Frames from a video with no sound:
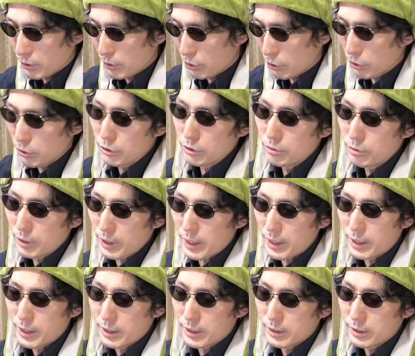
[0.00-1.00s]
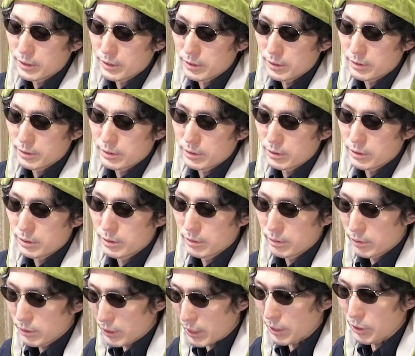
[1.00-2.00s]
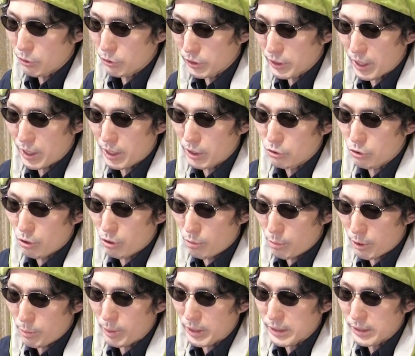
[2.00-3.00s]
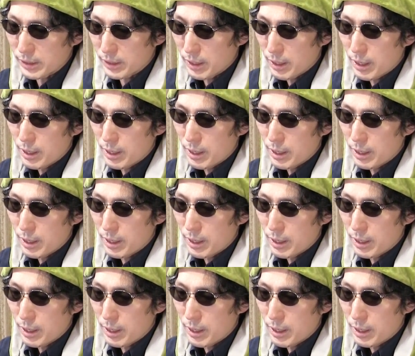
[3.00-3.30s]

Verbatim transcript: 余裕をね、つけておきたいなと思います。